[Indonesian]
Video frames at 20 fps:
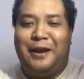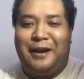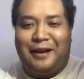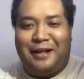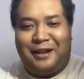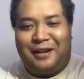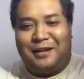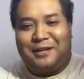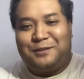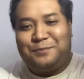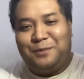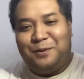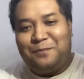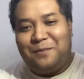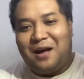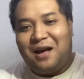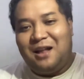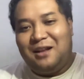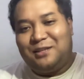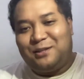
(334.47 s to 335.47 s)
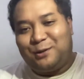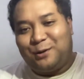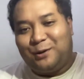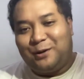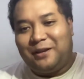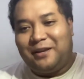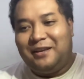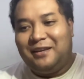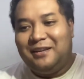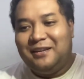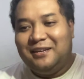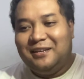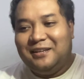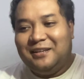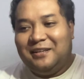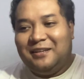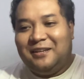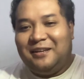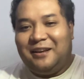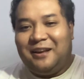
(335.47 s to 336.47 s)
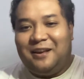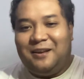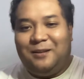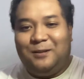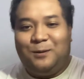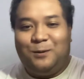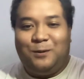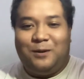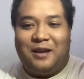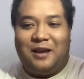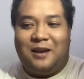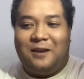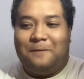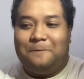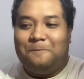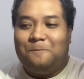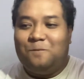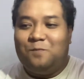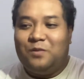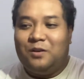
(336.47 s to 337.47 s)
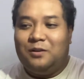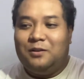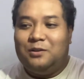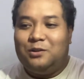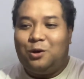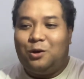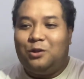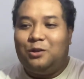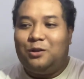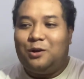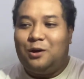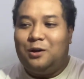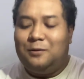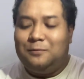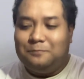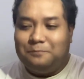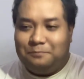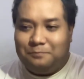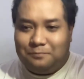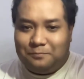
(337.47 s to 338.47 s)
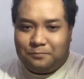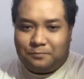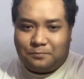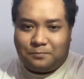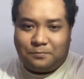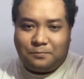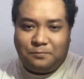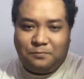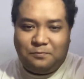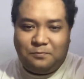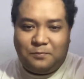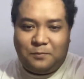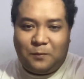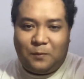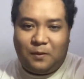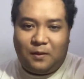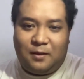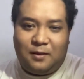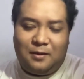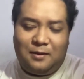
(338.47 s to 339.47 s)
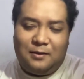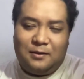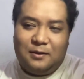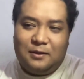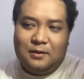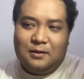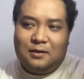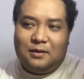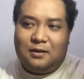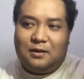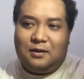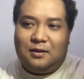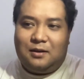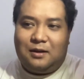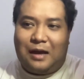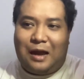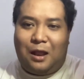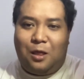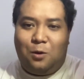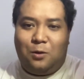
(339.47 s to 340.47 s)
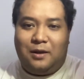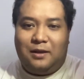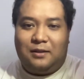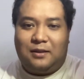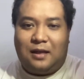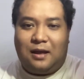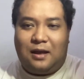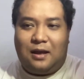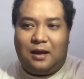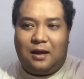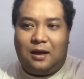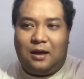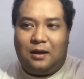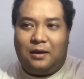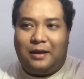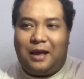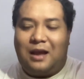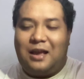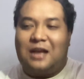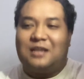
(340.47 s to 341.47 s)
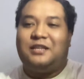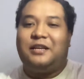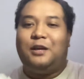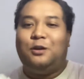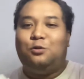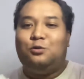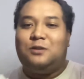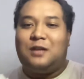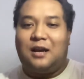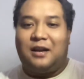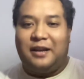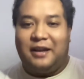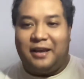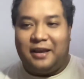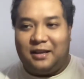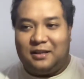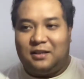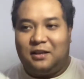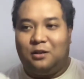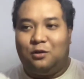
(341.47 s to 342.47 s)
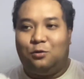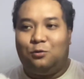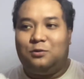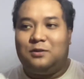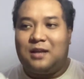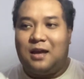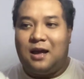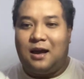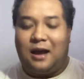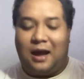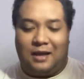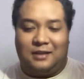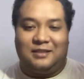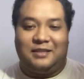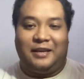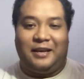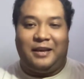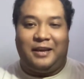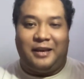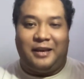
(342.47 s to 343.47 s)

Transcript: bengkel resmi mahal coy kayak gitu ya contoh ya uh, kalau kita ya yang sering rusak deh, sering rusak AC.